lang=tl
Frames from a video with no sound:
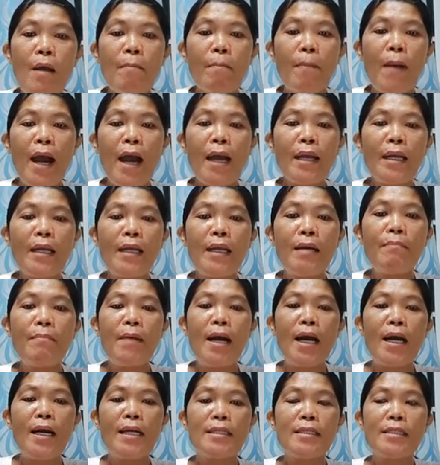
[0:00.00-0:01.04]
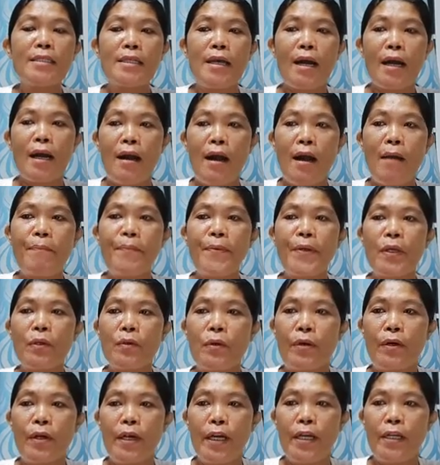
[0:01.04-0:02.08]
Para naman sa
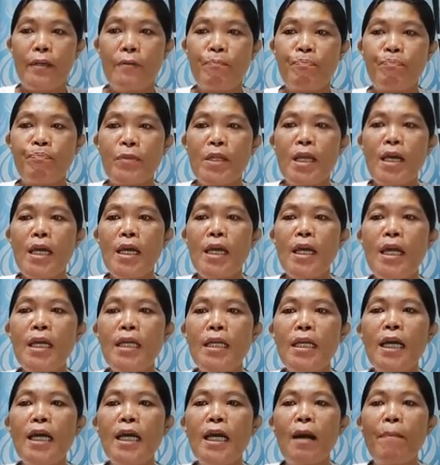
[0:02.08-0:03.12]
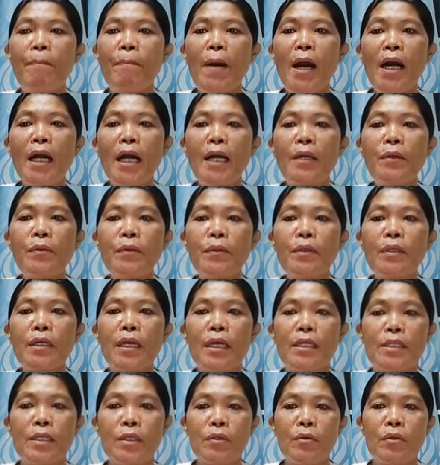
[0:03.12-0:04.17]
Capricorn, hindi ka pa ganoon
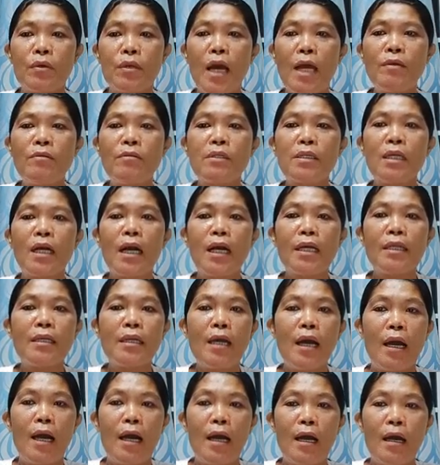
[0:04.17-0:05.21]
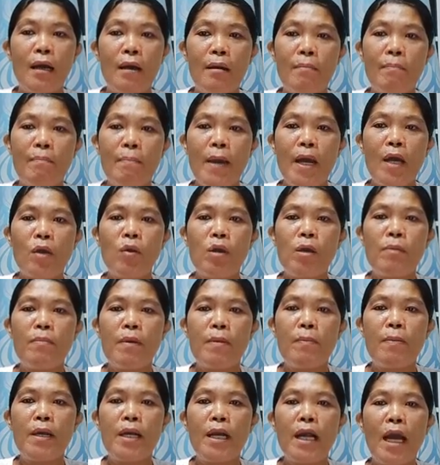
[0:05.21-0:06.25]
kasigurado sa kanya, pero
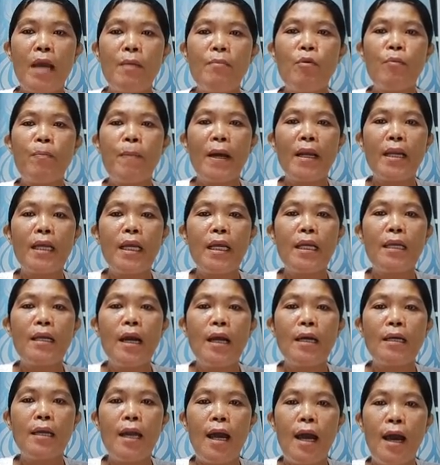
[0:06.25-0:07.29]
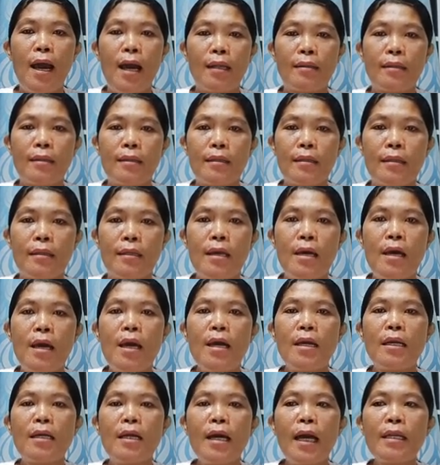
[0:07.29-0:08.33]
ibibigay mo pa rin ang lahat.
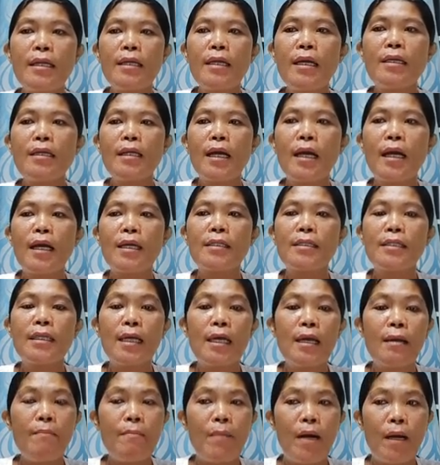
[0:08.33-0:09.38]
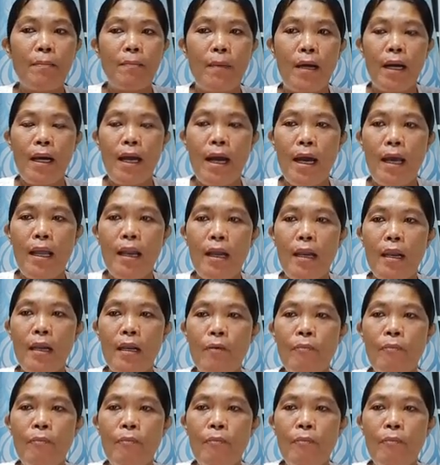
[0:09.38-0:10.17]
Ganyan ka kasi magmahal.